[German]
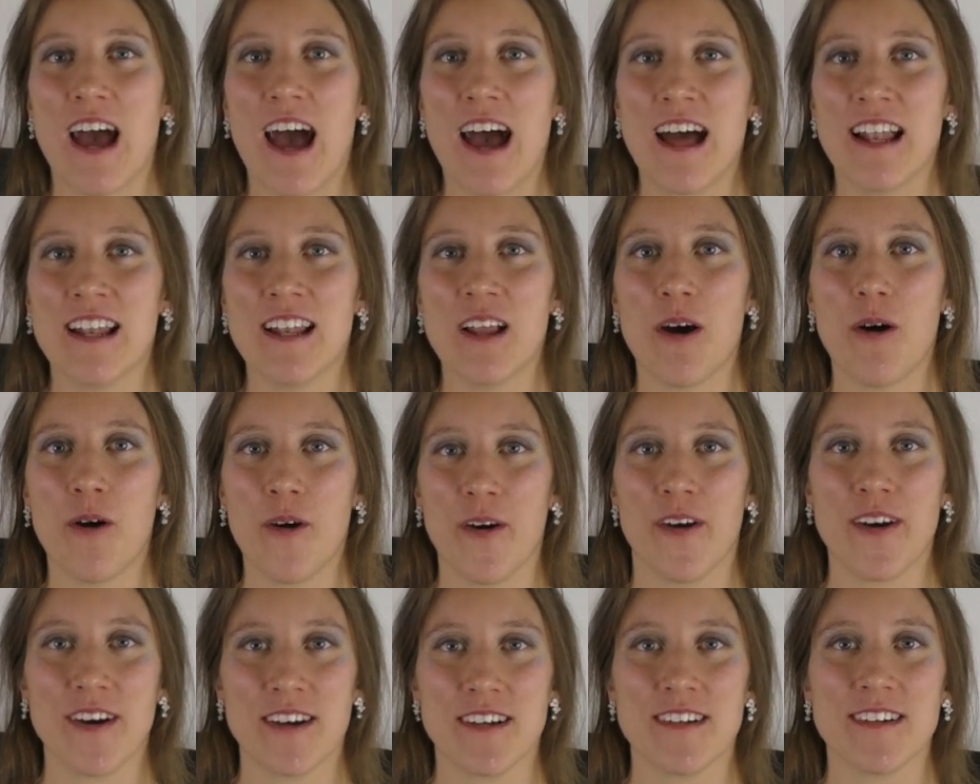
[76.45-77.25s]
all
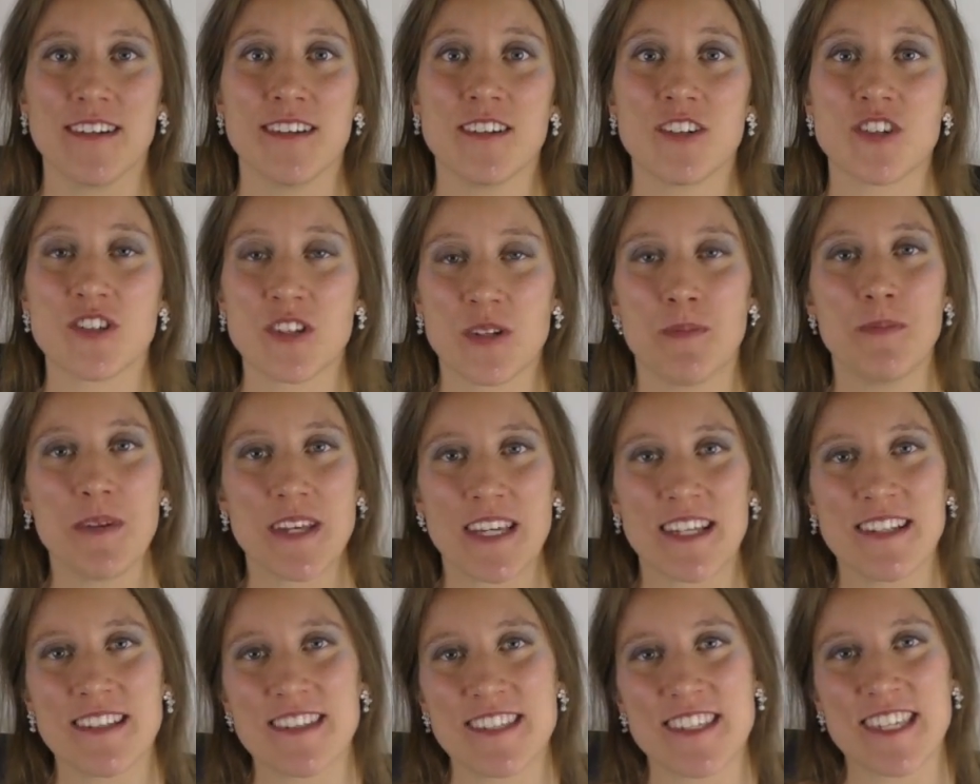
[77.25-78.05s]
eure
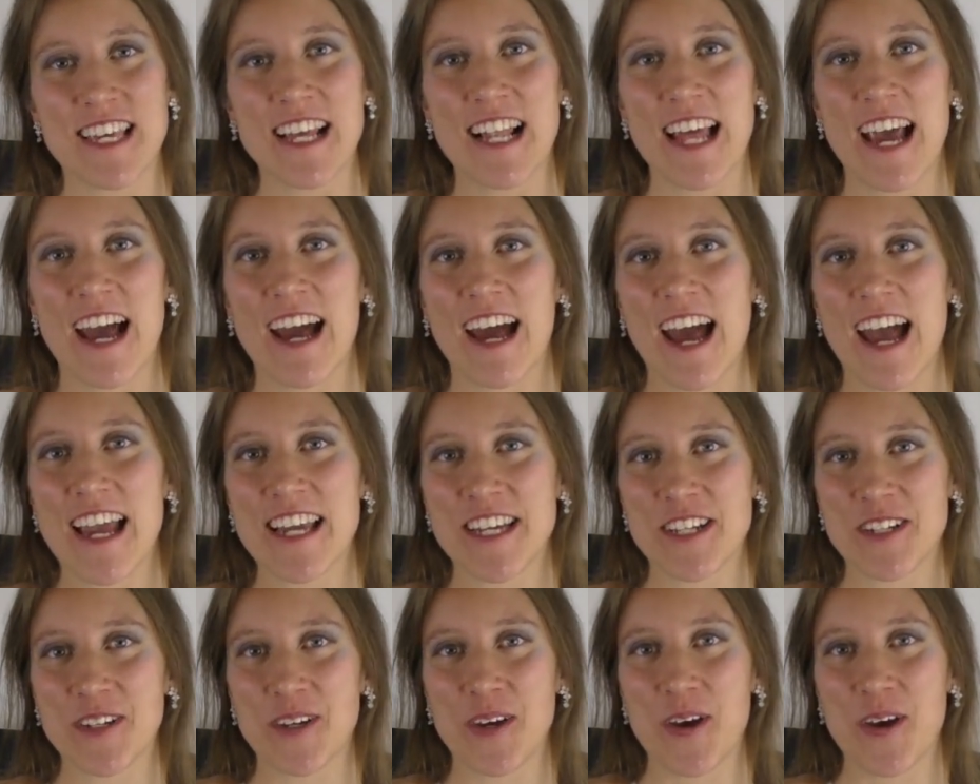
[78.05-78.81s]
stimmlichen Ziele erreichen